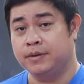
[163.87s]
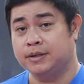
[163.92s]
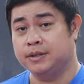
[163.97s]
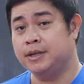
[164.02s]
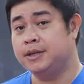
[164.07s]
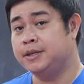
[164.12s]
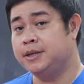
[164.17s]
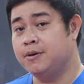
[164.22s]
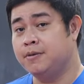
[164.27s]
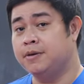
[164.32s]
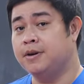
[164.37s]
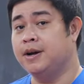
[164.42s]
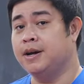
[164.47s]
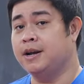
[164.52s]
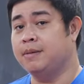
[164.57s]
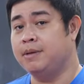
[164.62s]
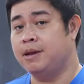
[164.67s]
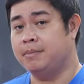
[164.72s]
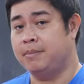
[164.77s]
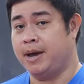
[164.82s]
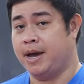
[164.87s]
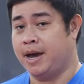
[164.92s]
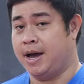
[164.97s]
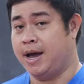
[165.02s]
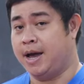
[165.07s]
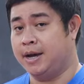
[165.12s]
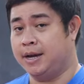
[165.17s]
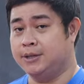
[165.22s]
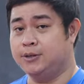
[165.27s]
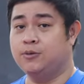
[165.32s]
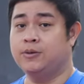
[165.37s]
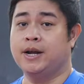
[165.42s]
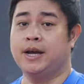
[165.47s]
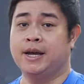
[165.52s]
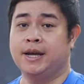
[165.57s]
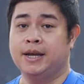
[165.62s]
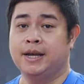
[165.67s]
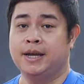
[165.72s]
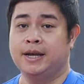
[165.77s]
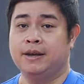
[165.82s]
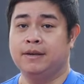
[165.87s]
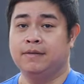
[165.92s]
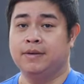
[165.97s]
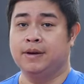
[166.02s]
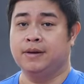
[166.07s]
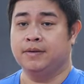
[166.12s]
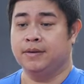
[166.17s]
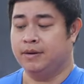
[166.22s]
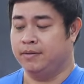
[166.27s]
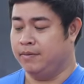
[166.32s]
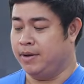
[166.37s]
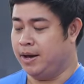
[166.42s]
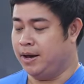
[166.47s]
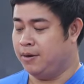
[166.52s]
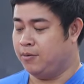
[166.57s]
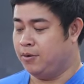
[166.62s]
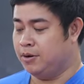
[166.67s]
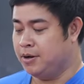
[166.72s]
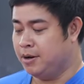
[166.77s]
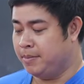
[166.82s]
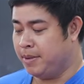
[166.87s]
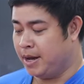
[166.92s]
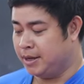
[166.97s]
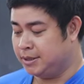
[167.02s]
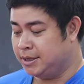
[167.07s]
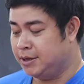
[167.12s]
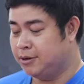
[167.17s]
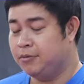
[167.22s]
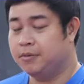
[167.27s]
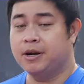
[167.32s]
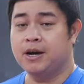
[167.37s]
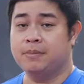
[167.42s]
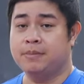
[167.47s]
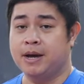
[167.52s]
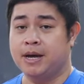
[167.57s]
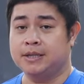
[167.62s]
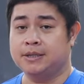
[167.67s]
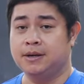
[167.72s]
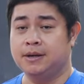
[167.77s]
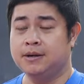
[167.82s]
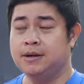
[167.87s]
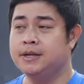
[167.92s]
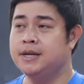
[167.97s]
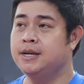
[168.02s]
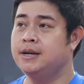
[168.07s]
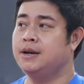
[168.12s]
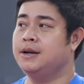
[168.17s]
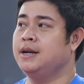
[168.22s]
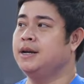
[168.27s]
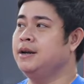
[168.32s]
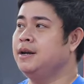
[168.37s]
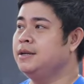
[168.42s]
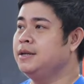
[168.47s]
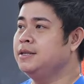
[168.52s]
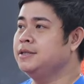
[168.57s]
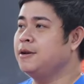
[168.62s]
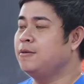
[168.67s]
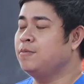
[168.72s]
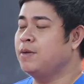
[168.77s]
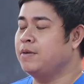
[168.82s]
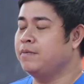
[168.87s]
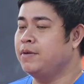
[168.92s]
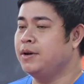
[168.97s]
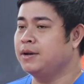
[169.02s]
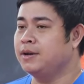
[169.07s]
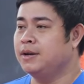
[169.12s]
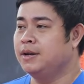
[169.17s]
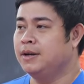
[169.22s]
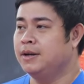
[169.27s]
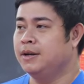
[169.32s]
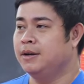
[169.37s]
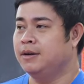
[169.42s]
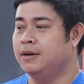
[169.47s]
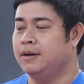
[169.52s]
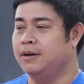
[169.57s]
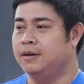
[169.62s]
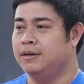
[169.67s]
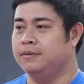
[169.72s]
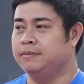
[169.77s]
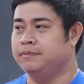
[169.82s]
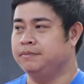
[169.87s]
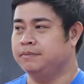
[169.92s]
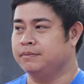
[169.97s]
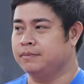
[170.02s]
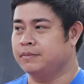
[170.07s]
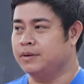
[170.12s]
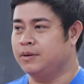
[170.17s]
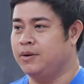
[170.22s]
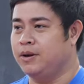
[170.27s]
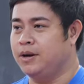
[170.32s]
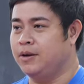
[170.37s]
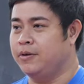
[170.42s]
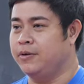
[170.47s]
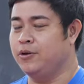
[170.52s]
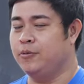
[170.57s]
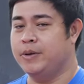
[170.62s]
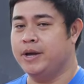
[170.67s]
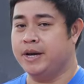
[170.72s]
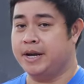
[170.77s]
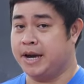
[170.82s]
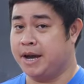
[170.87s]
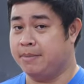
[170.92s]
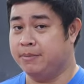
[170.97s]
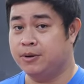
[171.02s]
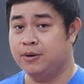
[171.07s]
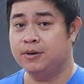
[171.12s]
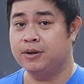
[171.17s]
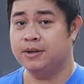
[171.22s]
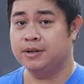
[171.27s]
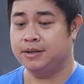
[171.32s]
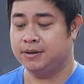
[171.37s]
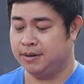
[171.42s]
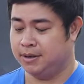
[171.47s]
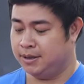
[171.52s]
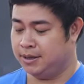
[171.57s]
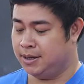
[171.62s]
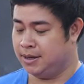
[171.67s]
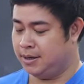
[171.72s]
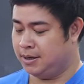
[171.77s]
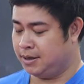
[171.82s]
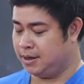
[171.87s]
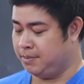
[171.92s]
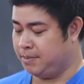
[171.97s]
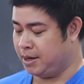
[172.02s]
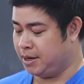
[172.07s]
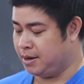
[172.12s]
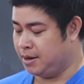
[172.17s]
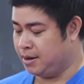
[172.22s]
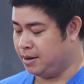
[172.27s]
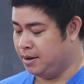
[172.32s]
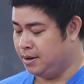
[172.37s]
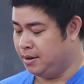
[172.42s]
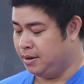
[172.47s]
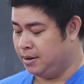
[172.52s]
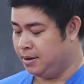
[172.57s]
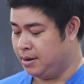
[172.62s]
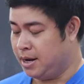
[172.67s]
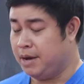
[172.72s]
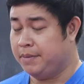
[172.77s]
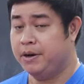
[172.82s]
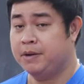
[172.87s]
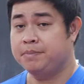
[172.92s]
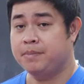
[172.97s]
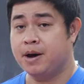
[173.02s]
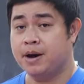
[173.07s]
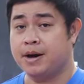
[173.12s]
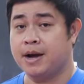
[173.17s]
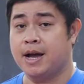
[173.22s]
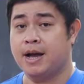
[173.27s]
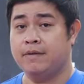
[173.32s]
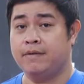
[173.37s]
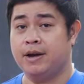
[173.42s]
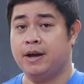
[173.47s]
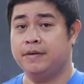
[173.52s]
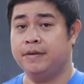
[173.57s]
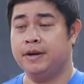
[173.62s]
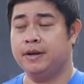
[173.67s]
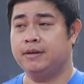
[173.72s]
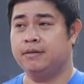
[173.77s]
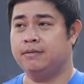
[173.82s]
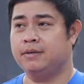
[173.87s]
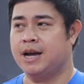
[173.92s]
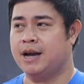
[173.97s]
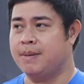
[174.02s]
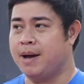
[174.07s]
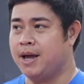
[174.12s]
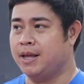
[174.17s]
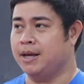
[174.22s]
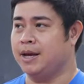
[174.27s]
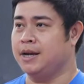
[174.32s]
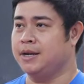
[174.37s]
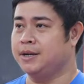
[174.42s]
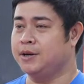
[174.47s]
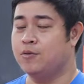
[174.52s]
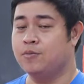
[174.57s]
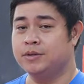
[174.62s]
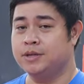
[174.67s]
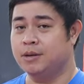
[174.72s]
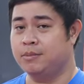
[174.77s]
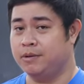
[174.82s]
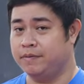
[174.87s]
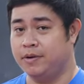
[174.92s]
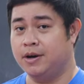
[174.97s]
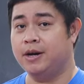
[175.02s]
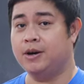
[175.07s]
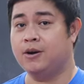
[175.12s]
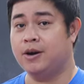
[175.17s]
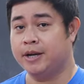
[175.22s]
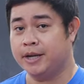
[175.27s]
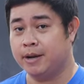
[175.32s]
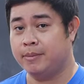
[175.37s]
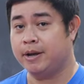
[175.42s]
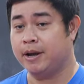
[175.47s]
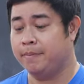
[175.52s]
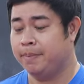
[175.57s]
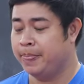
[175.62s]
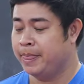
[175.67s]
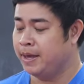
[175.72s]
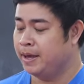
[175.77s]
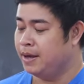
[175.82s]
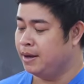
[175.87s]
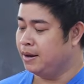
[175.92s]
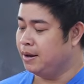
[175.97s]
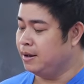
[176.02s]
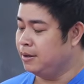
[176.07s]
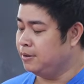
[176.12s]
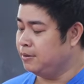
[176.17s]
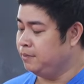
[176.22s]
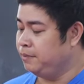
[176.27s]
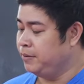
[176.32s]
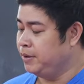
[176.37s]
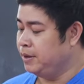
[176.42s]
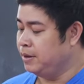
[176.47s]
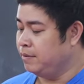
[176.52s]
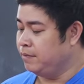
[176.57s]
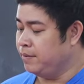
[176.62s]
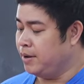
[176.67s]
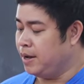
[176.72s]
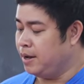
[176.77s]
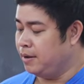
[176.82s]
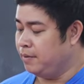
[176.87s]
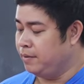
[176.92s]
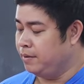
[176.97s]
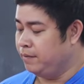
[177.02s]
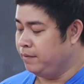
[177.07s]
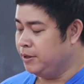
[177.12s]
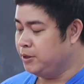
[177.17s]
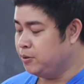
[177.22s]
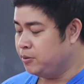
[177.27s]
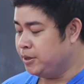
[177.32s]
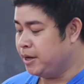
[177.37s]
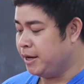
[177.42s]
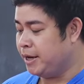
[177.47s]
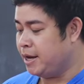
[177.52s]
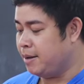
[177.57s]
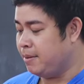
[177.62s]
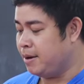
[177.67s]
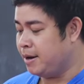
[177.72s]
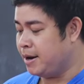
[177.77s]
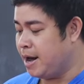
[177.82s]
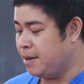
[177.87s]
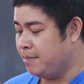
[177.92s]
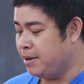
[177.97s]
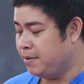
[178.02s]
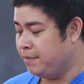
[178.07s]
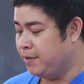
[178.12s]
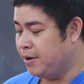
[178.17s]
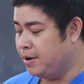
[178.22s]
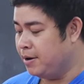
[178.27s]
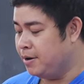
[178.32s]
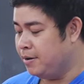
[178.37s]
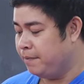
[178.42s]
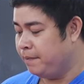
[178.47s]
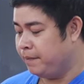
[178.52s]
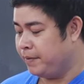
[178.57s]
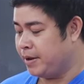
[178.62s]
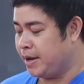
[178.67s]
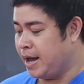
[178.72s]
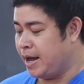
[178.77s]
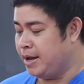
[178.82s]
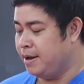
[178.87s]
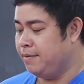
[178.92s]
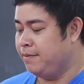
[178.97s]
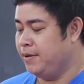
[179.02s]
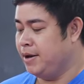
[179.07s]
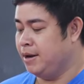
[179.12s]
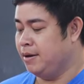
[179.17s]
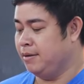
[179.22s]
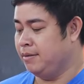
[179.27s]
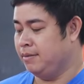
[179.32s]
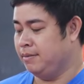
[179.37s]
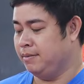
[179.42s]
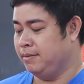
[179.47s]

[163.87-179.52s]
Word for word: rất nhiều người là bị mẻ hai cái chỗ này vâng và có người mẻ trên có người mẻ dưới đương nhiên là đấy là những dòng mặt vợt uh, gọi là có độ bền kém thôi chứ còn uh, cái mặt uh, hybrid mk và hybrid k 3 chẳng hạn thì không bao giờ bị vỡ cái đó anh em nhé uh, ờ, và ví dụ như anh em là đang bị vỡ cái viền